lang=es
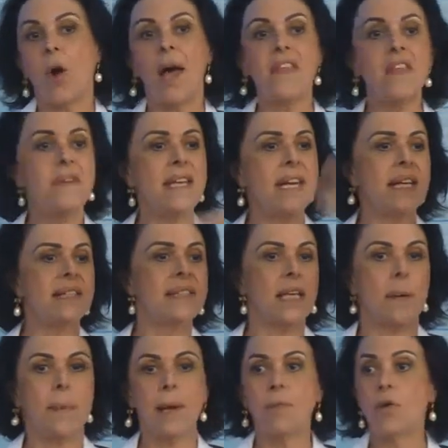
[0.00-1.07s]
adivinanzas,
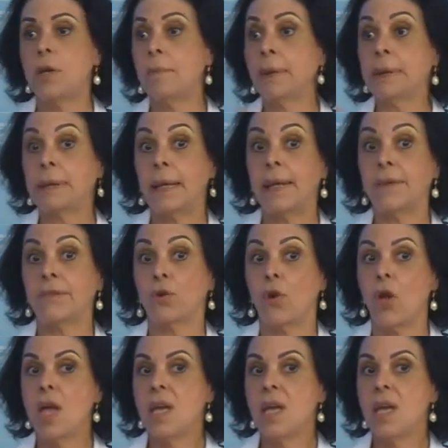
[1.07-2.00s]
vamos a inventar eso.